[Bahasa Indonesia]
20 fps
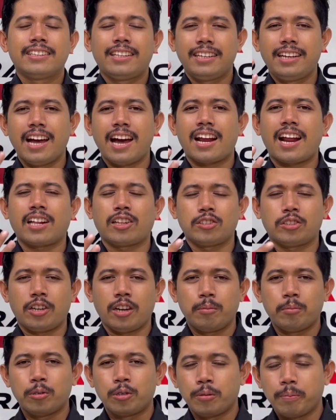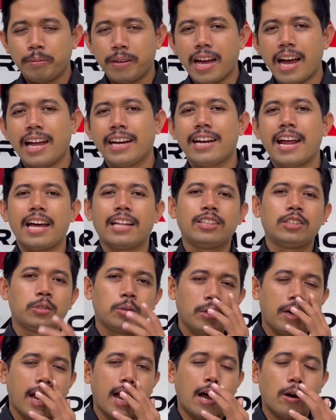Rp300.000 dan
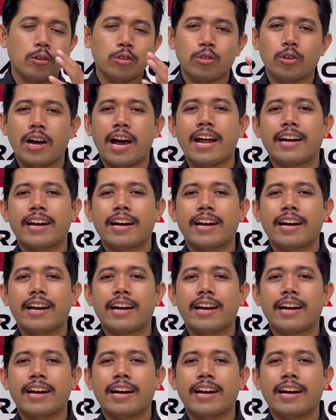juga untuk